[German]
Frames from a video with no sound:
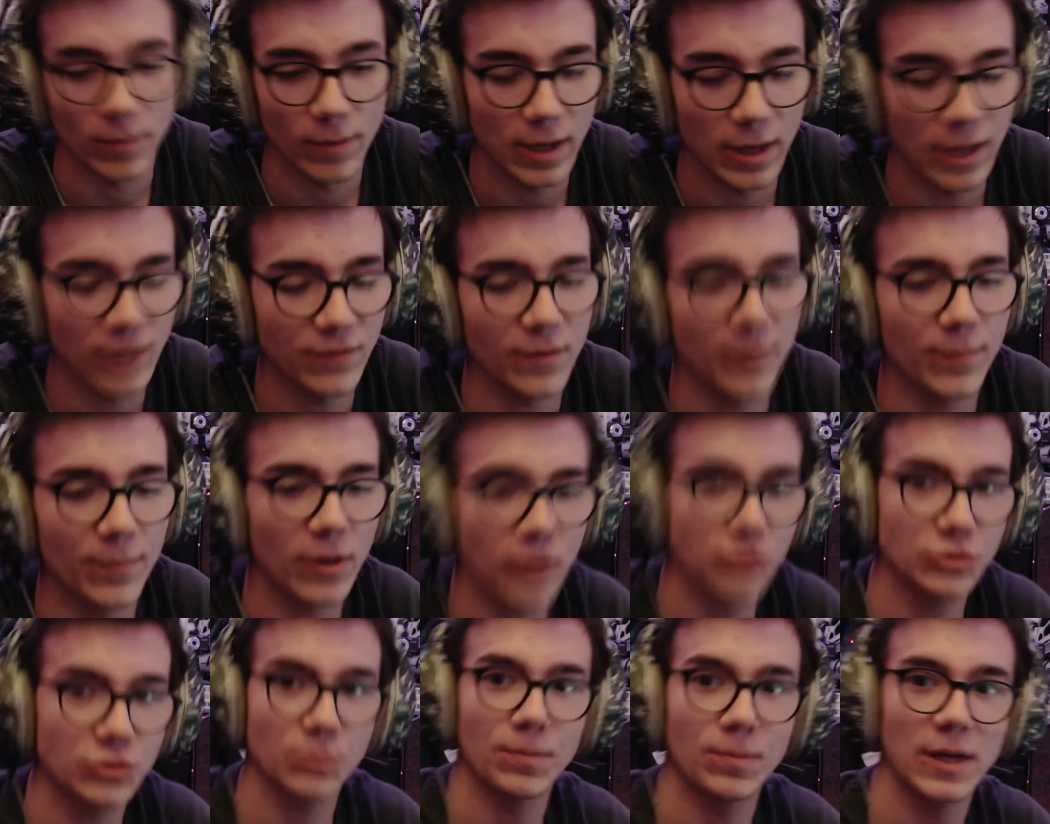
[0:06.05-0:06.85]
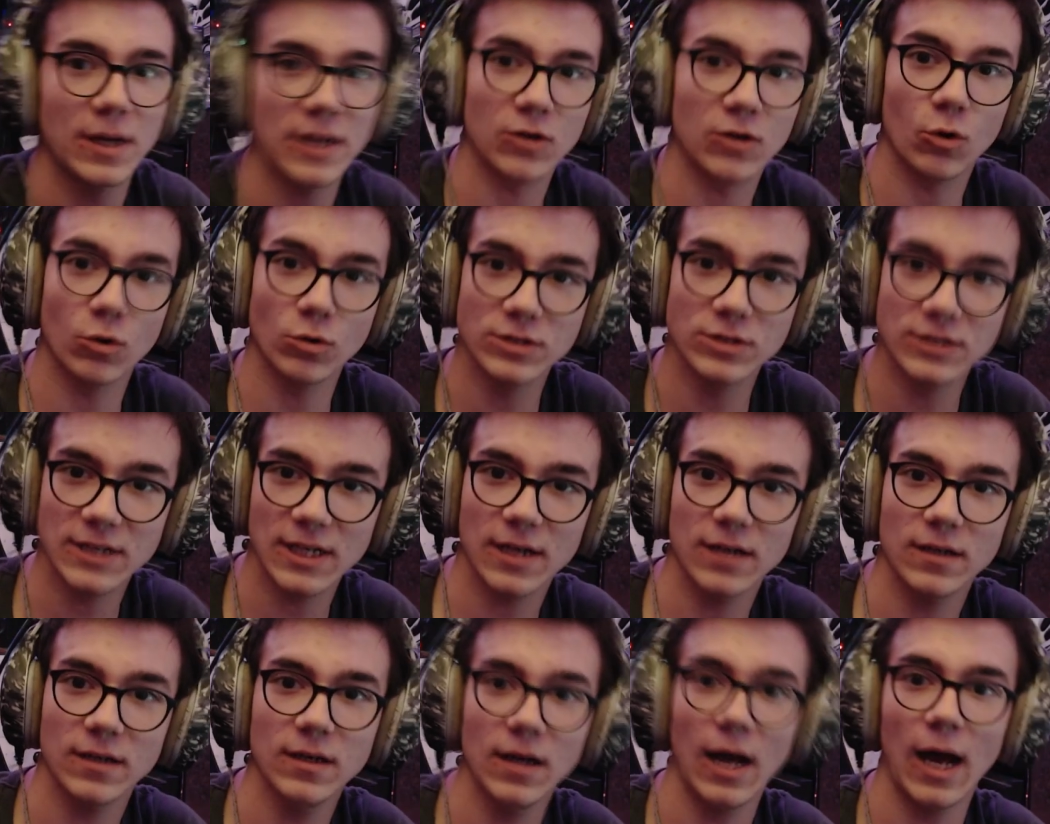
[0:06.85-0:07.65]
Also man braucht so ein paar
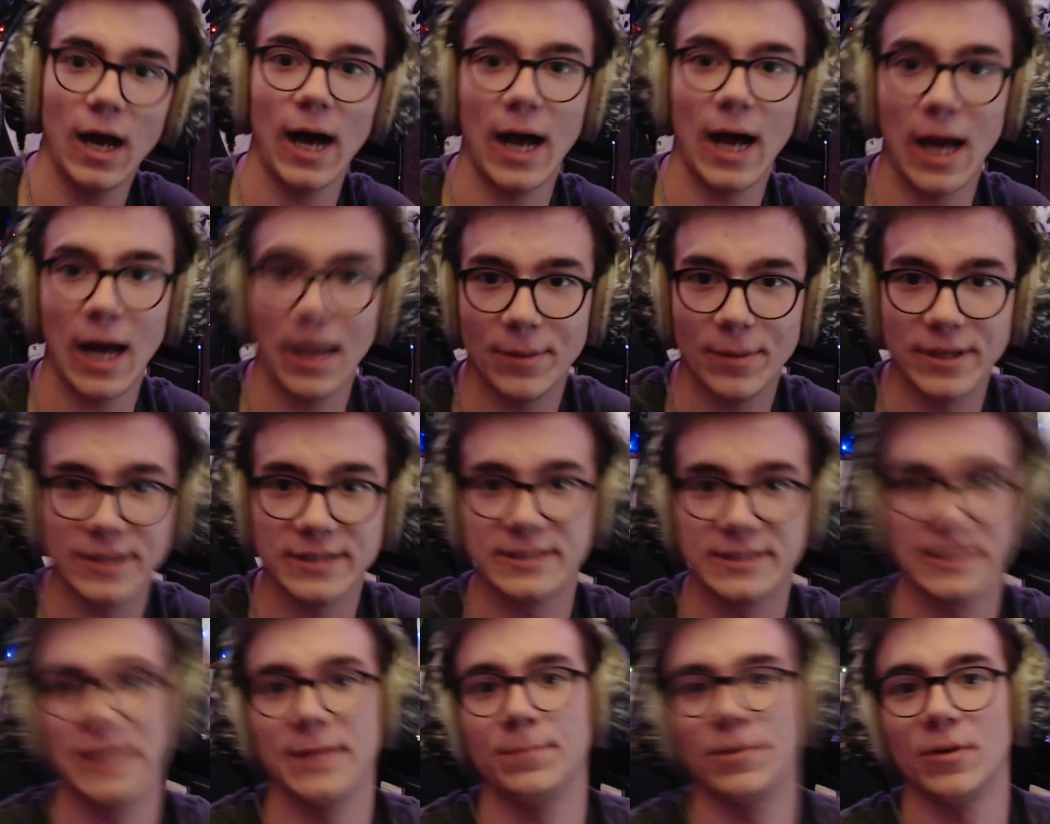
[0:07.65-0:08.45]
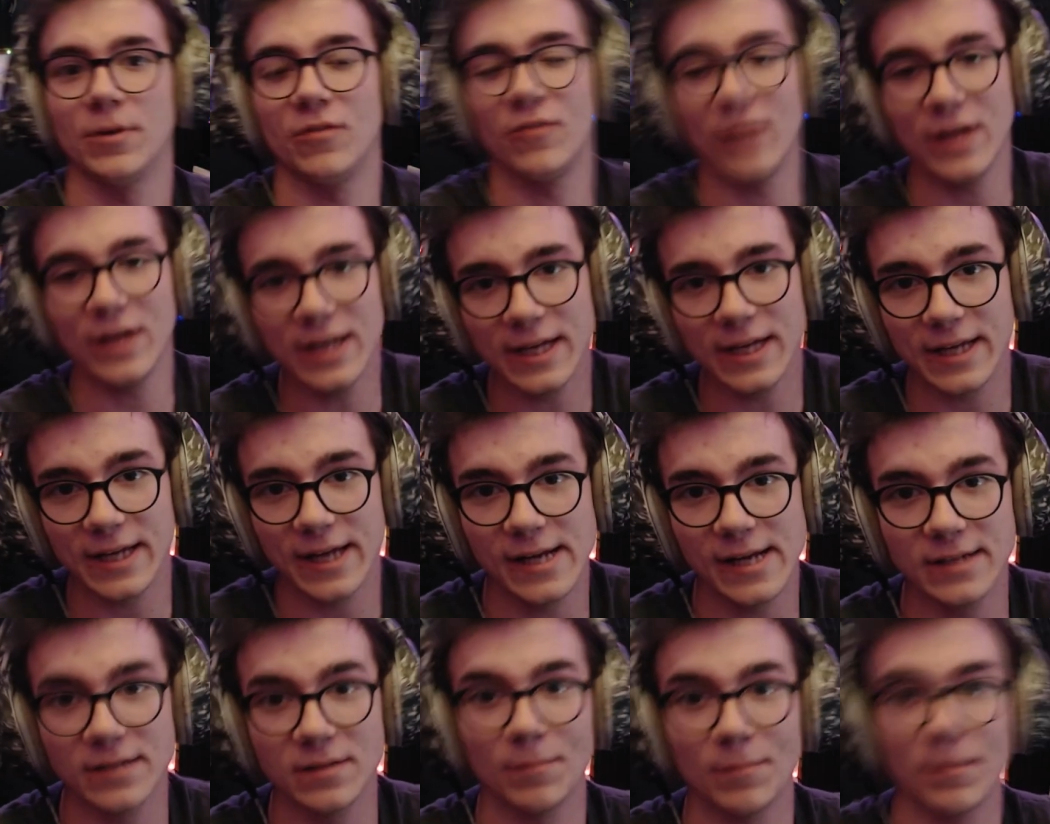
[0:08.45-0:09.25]
Grundsachen, aber es geht mit wenig
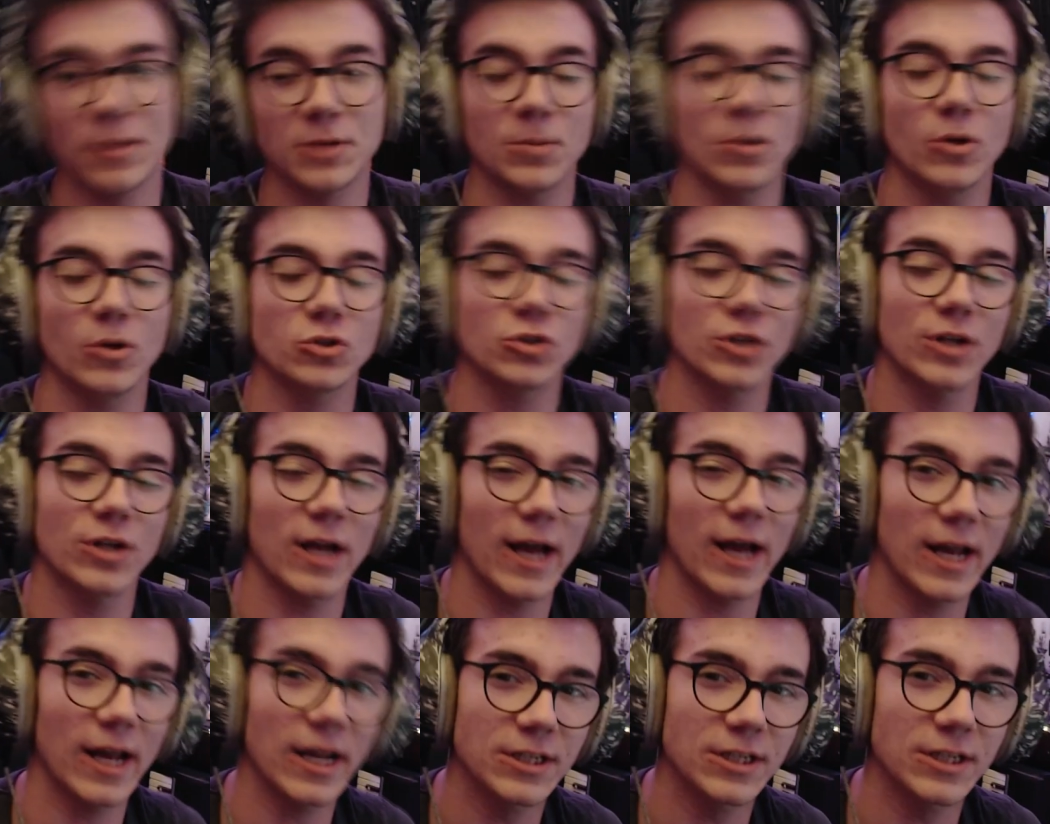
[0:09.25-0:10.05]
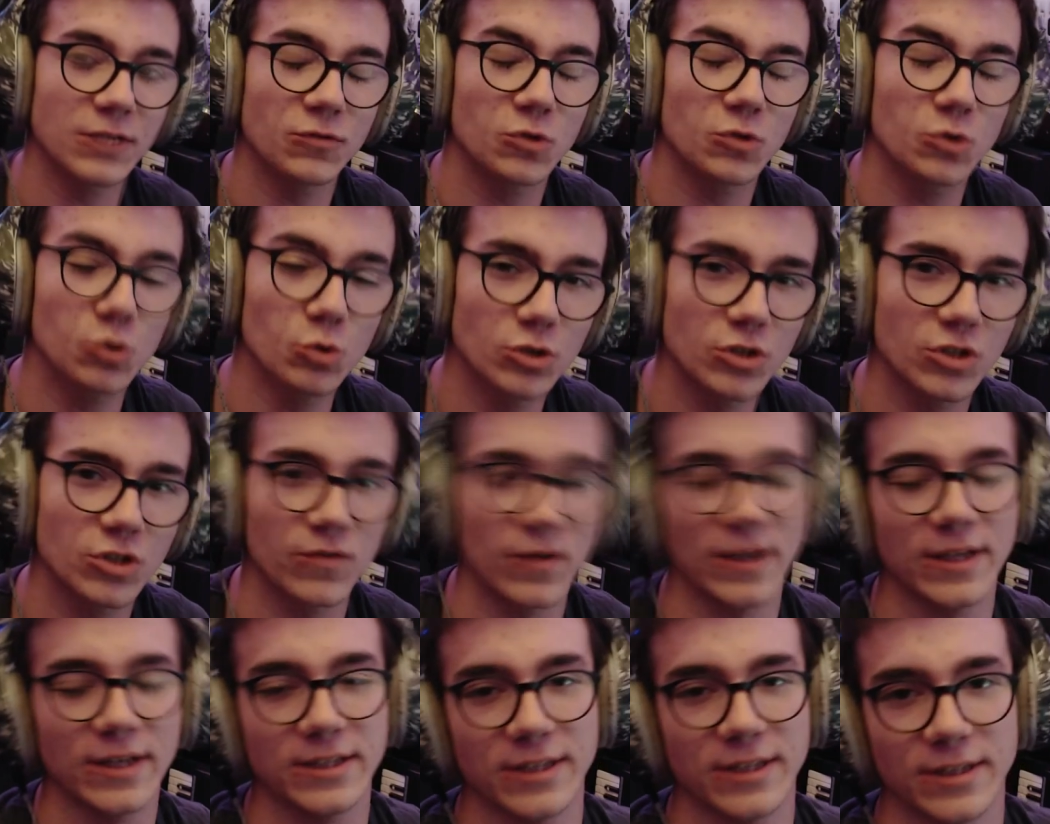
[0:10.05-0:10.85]
Geld manchmal auch schon relativ gute
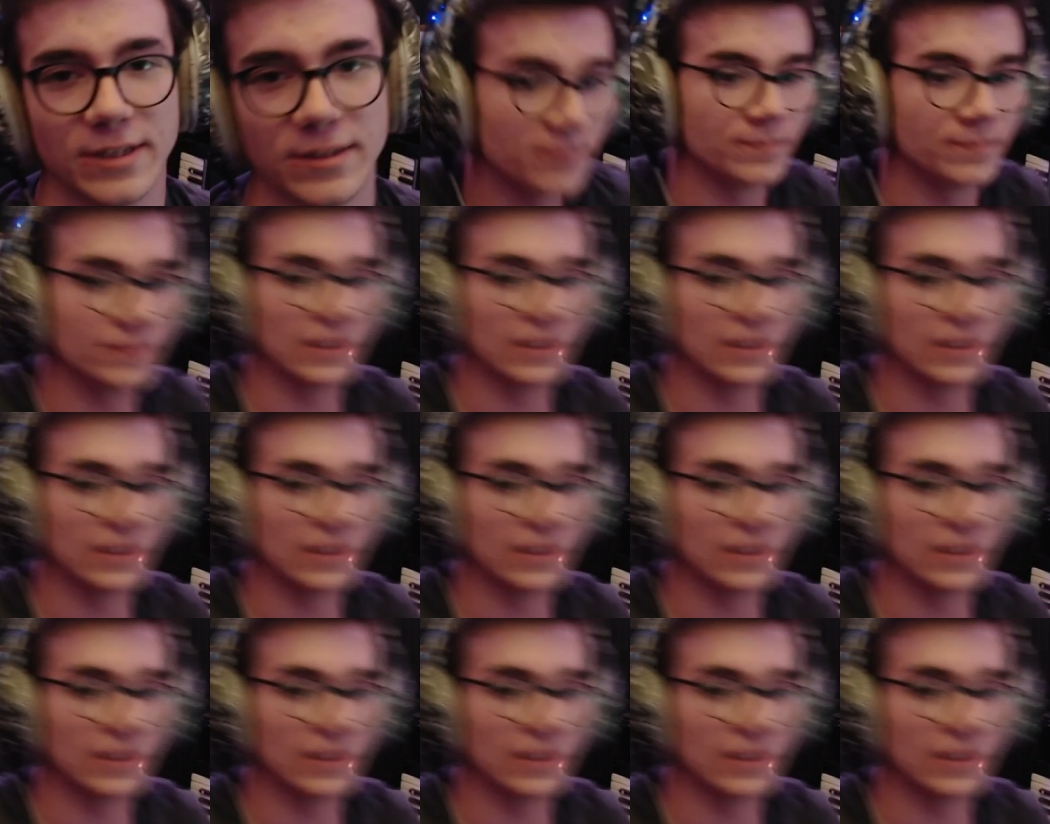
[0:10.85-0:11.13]
Qualität.